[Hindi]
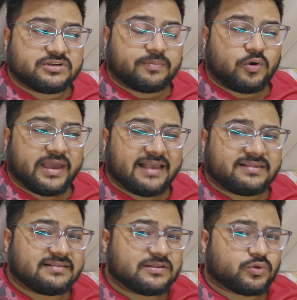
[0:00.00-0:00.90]
जब लोग
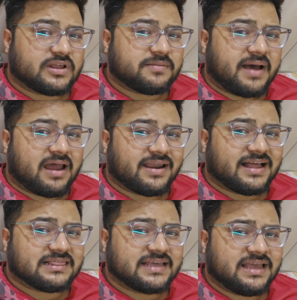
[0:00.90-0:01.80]
एसी से तुरंत बाहर
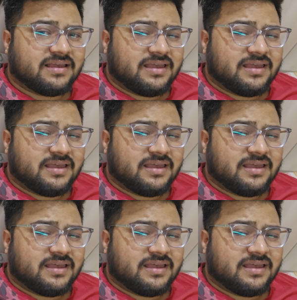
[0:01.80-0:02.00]
निकालते हैं